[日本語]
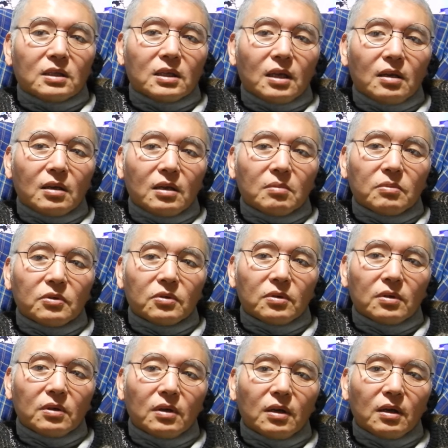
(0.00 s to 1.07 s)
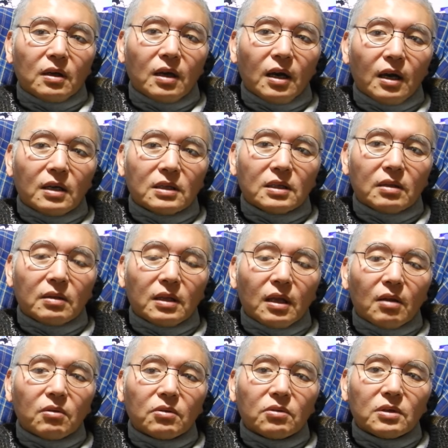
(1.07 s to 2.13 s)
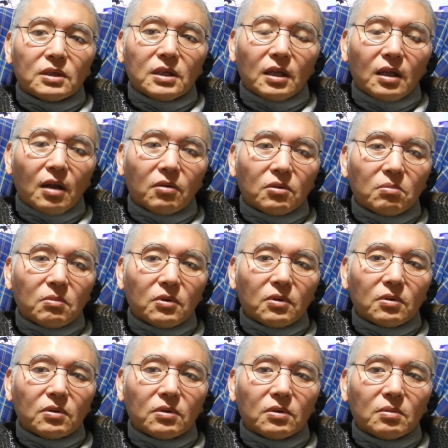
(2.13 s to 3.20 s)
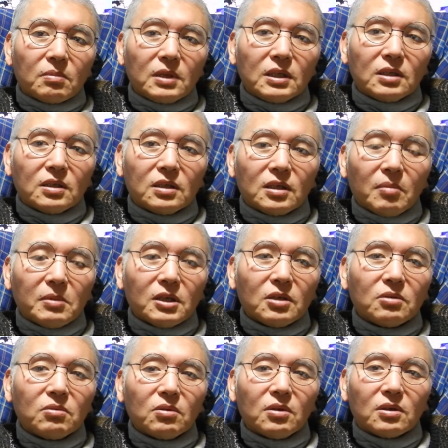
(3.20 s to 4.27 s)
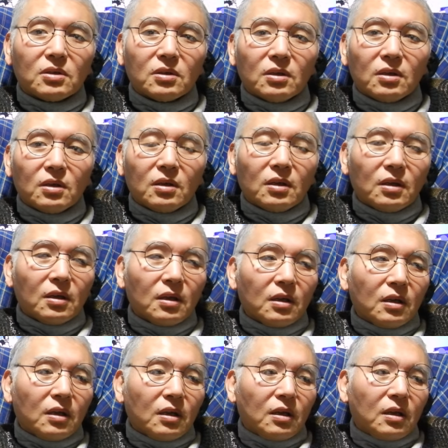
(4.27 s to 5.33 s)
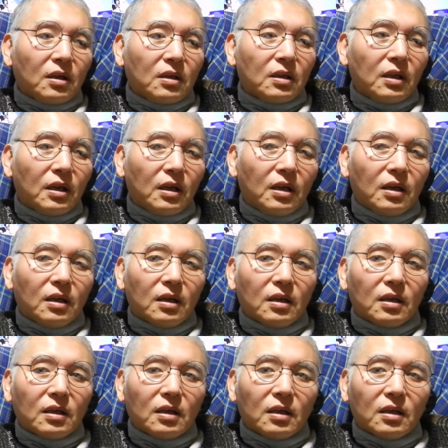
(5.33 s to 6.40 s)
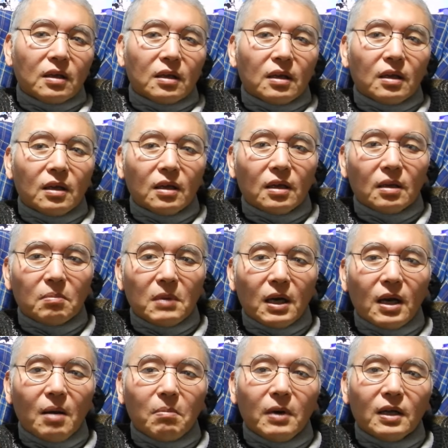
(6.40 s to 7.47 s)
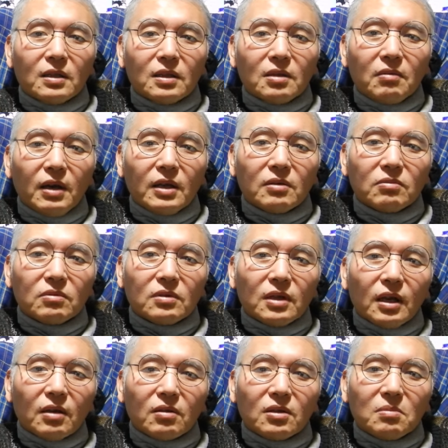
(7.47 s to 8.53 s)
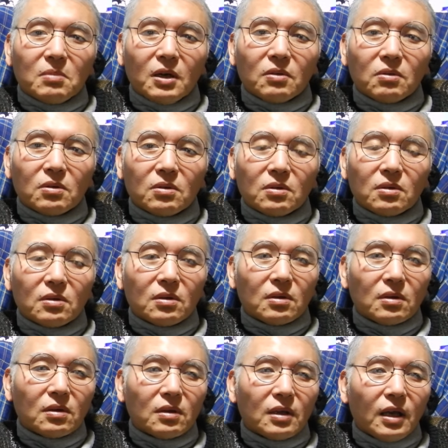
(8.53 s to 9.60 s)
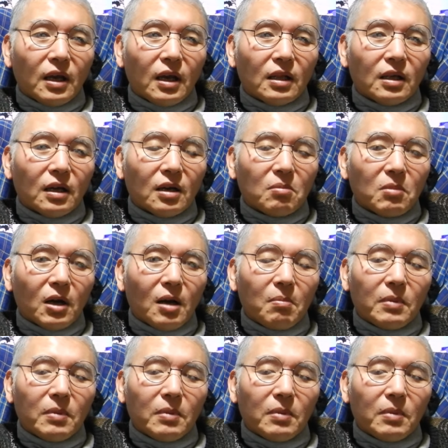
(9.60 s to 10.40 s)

全部博士だろうと医者だろうともうめっちゃめちゃひどいです。ね。まあ頑張ってはいるんだけど今の外科なんかも